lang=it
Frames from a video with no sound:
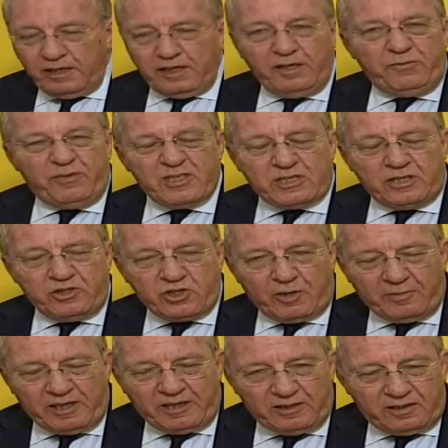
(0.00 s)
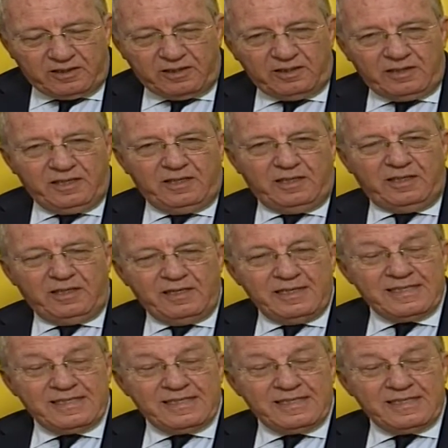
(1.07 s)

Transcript: i festeggiamenti di